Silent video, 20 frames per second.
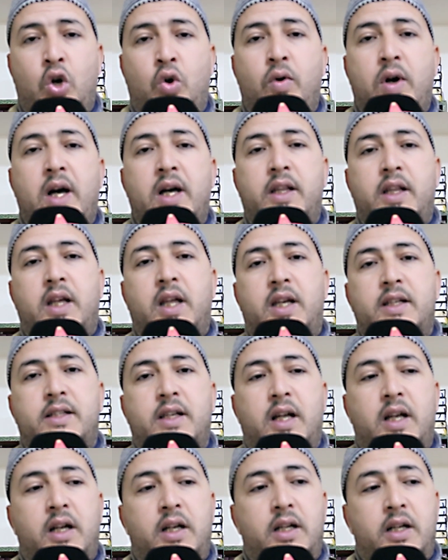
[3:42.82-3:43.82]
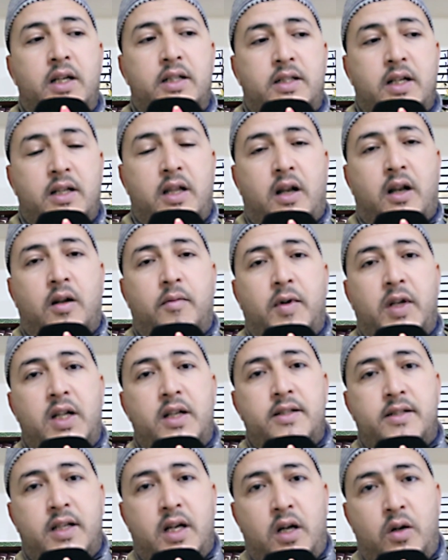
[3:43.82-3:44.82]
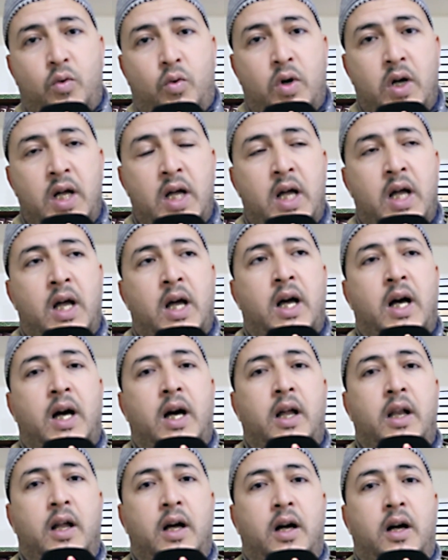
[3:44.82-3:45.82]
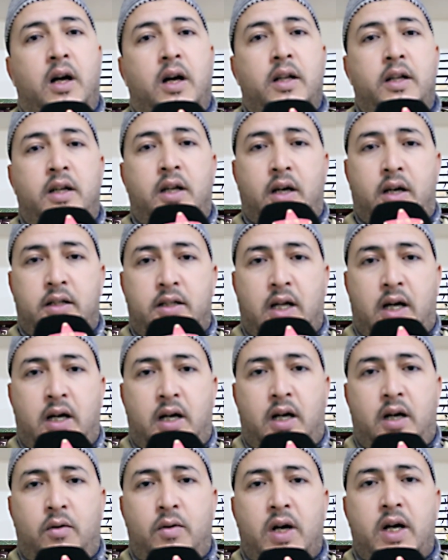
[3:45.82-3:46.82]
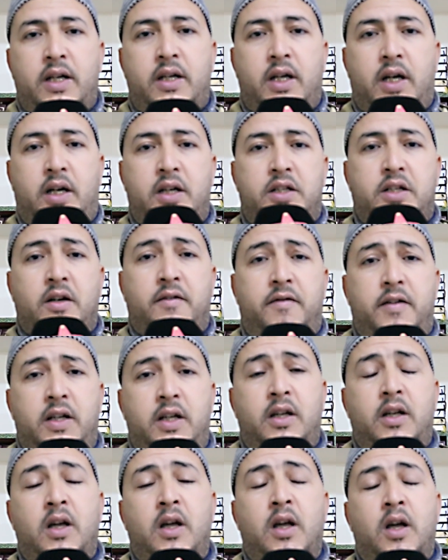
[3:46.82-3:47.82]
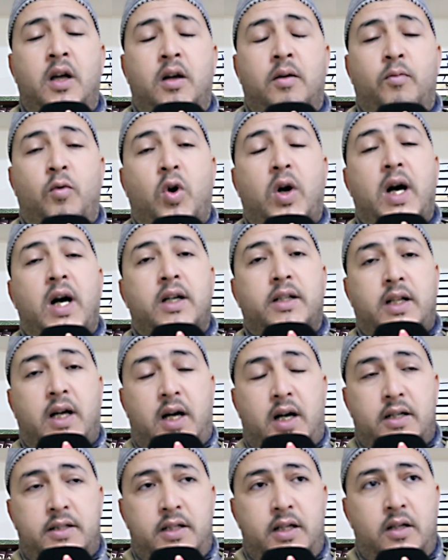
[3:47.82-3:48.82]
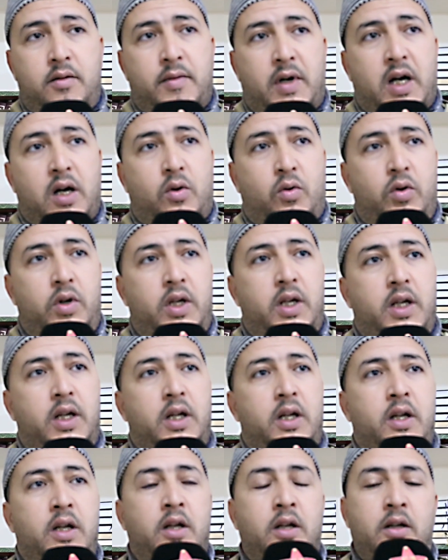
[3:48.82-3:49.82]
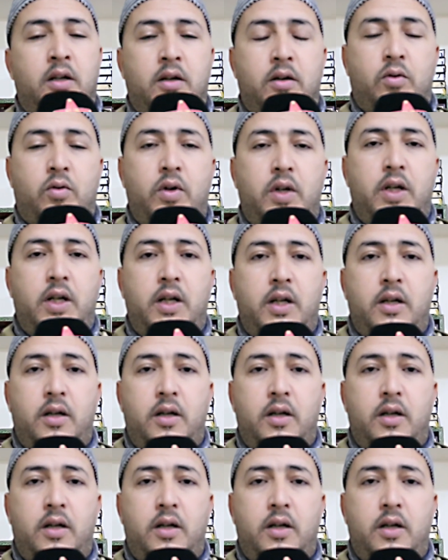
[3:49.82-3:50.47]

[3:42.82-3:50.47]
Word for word: وهذه رسالة ليتدرب الإنسان على أن يقطع وأن يعيش في مقاطعة مع كل كل